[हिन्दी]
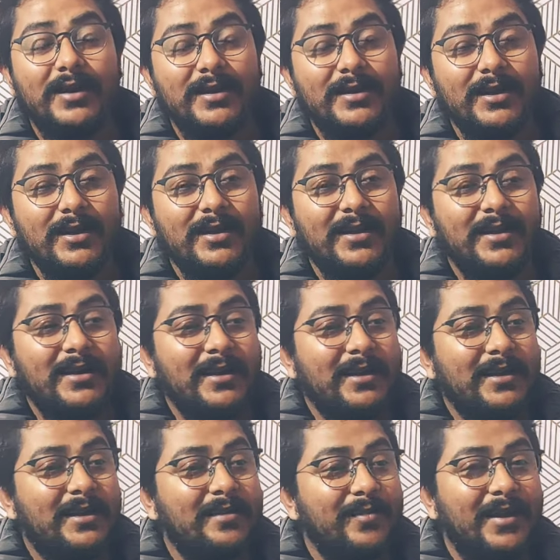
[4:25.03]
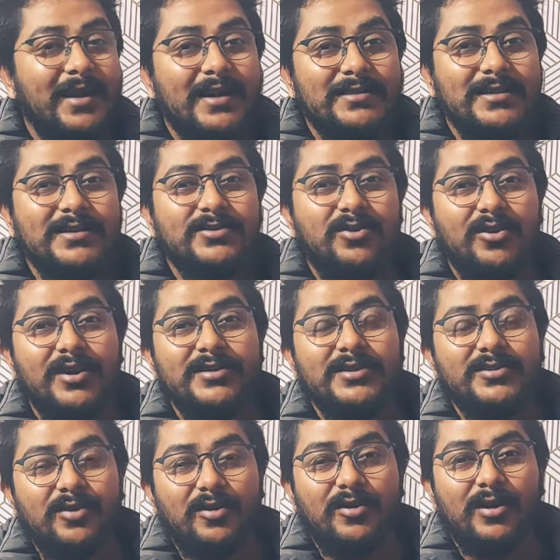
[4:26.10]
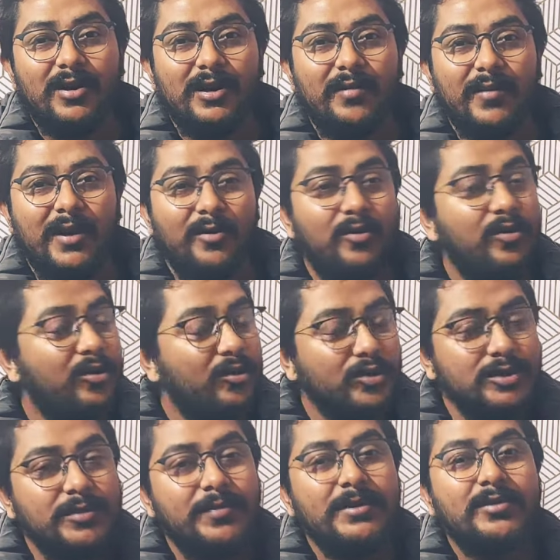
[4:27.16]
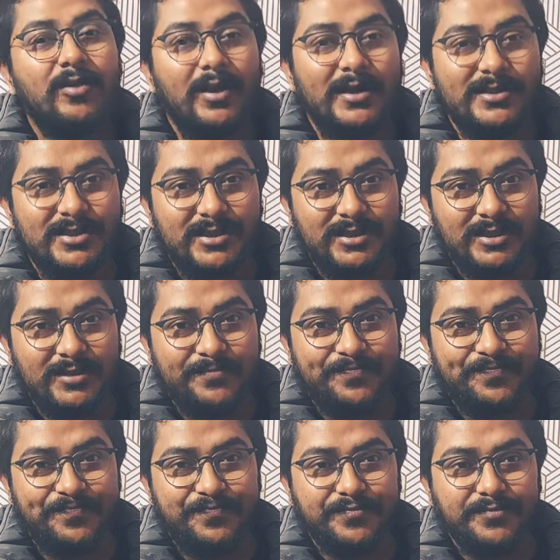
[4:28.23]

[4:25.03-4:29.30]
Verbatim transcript: करता है कि मैंने आज दस डॉलर से सौ डॉलर कमाया उन लोगों को कुछ भी नॉलेज नहीं है